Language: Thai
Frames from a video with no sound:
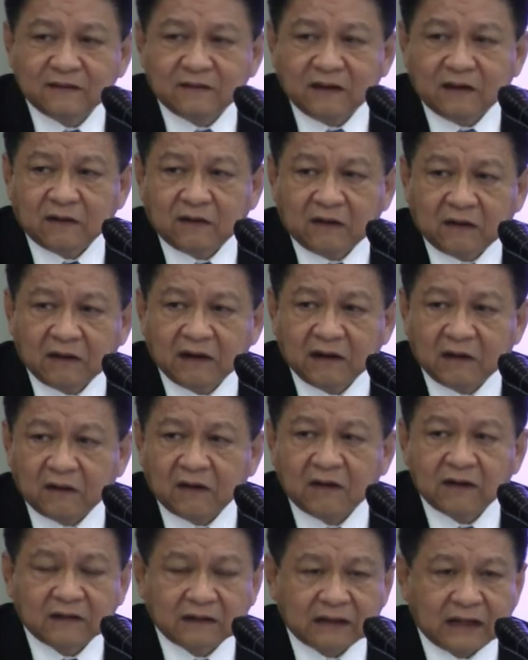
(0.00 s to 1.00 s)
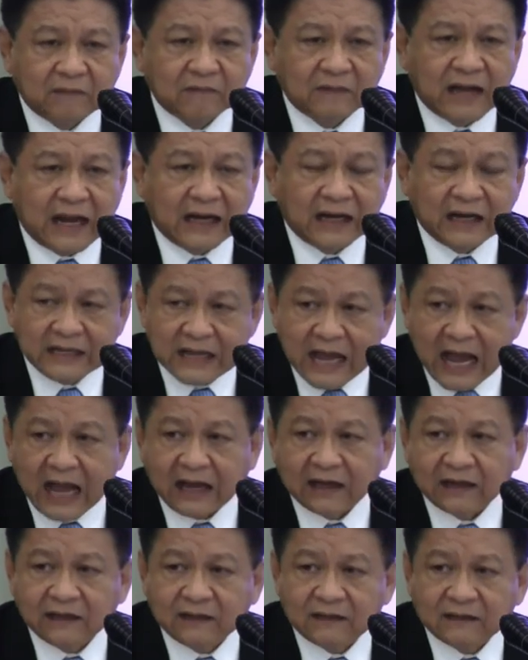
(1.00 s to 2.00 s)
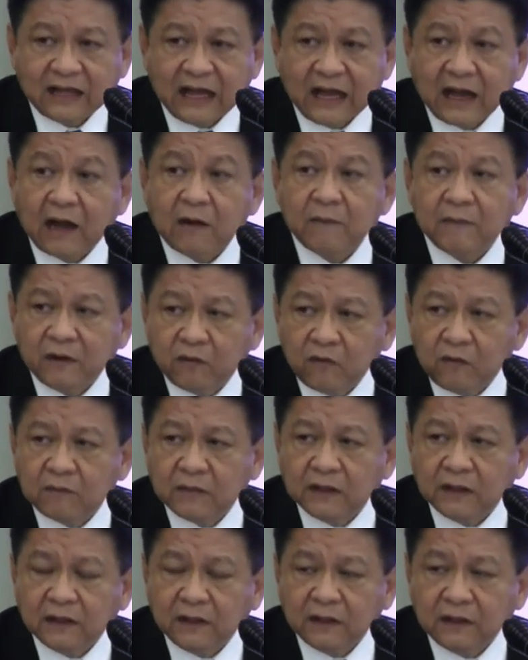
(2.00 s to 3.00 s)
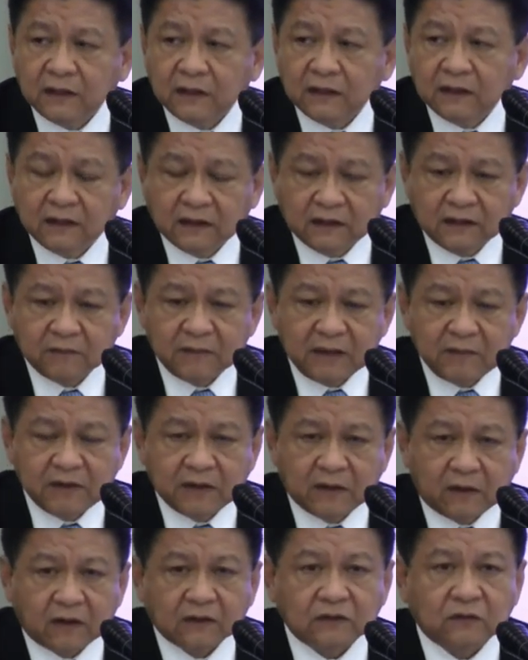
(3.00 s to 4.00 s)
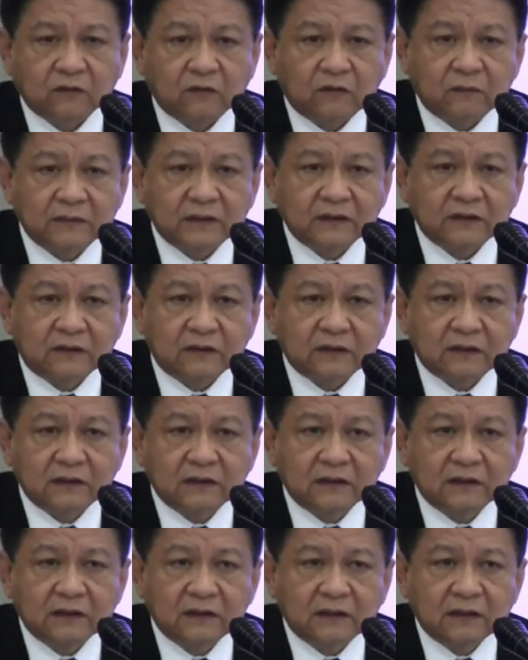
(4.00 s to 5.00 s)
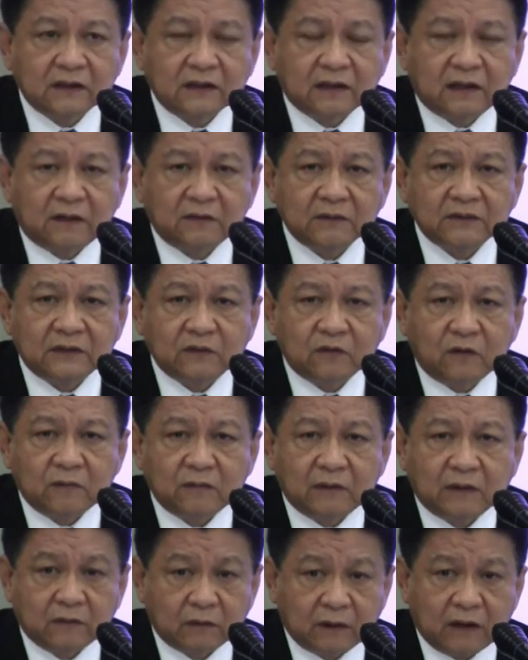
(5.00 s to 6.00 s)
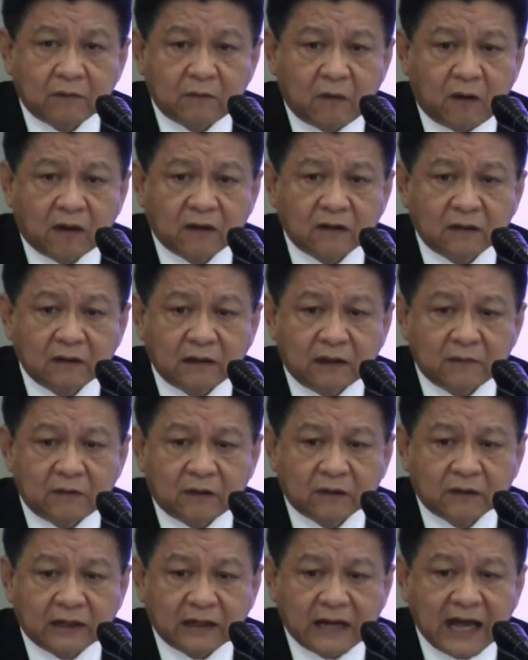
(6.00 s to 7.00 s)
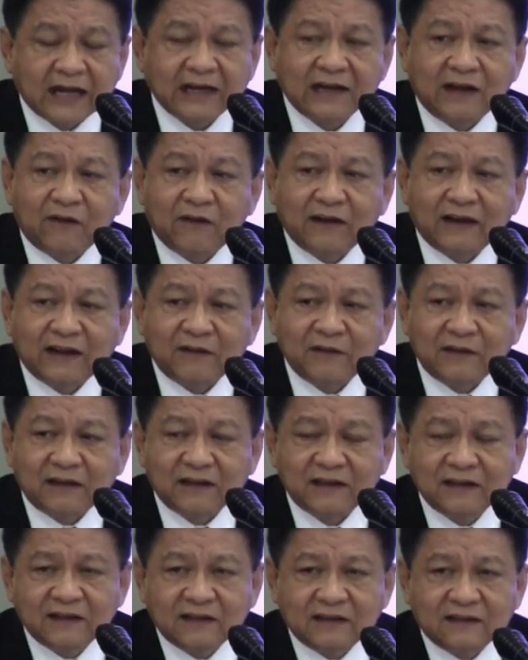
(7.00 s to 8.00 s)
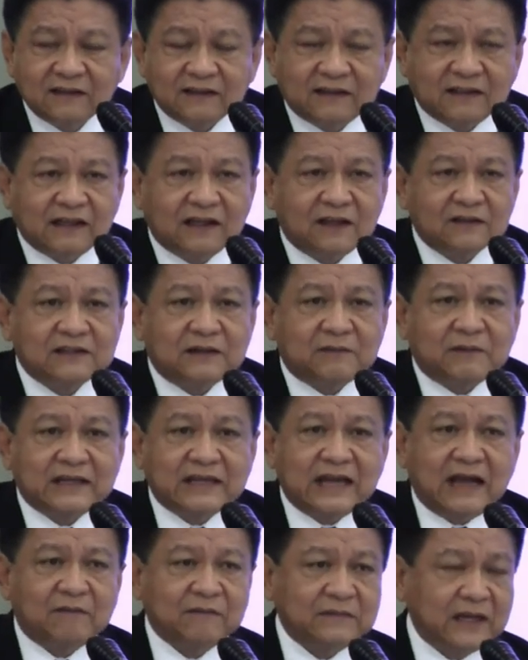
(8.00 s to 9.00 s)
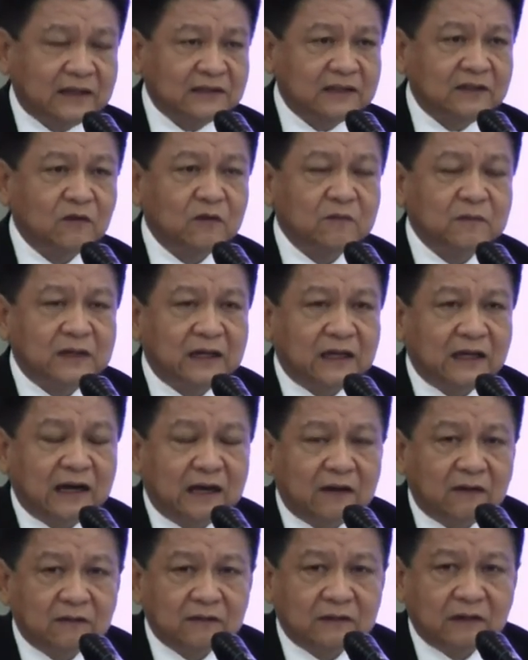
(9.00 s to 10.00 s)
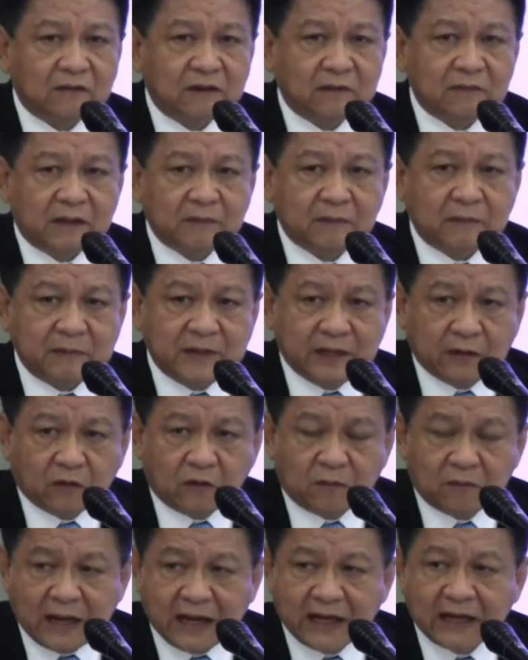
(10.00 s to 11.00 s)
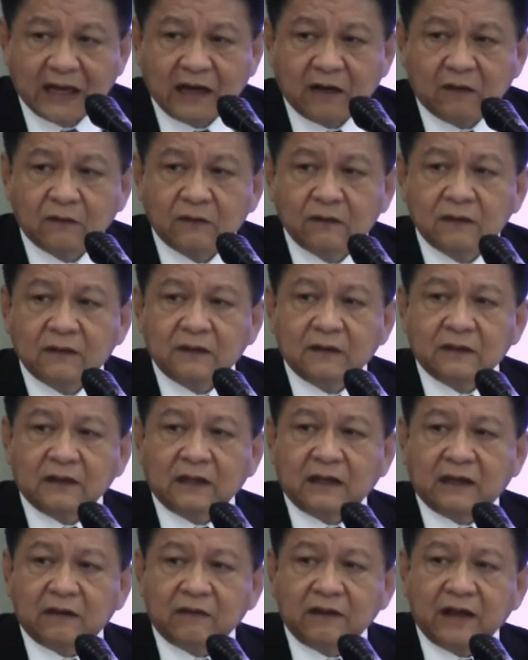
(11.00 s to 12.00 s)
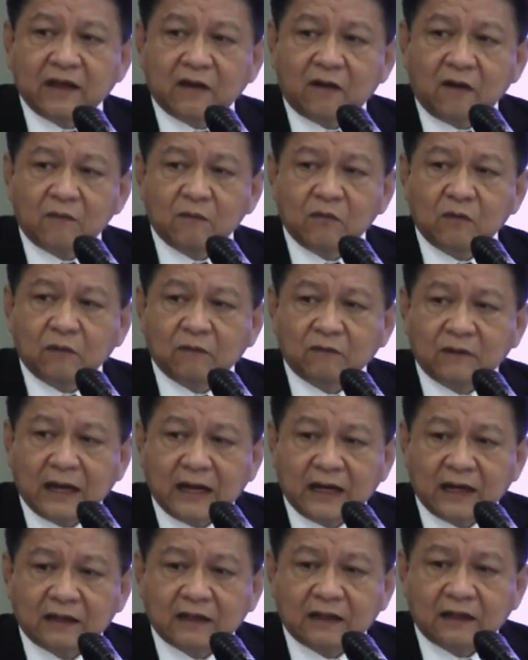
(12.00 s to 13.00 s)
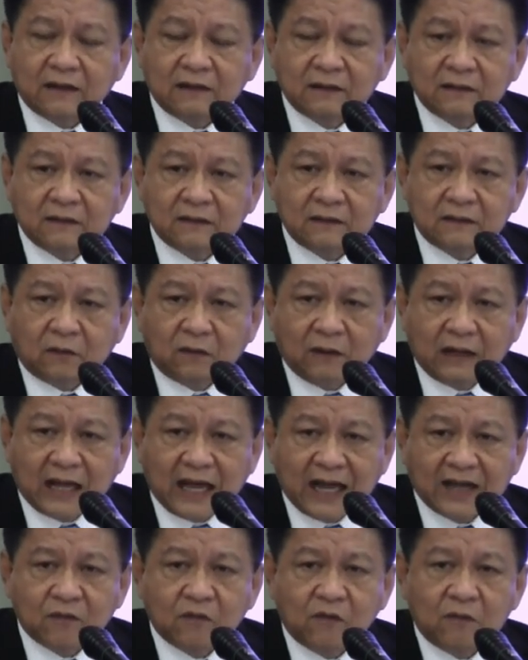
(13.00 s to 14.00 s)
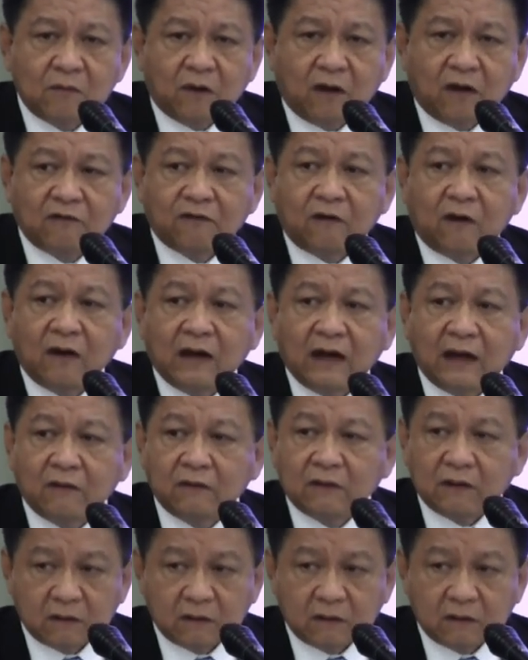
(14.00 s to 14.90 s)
เราก็ทำงานได้ยากถ้าเขาไม่ร่วมมือหรือไม่มีข้อตกลงเบื้องต้นคือเขาจะร่วมเรามองทางด้านเขาอะไรว่าถึงเขาจะพยายามอยากจะร่วมมือกับเราแต่ว่ามันไปผิดกฎหมายเขาถ้าเขาให้ข้อมูลมาแล้วเกิดคนร้ายหัวหมอฟ้องเขา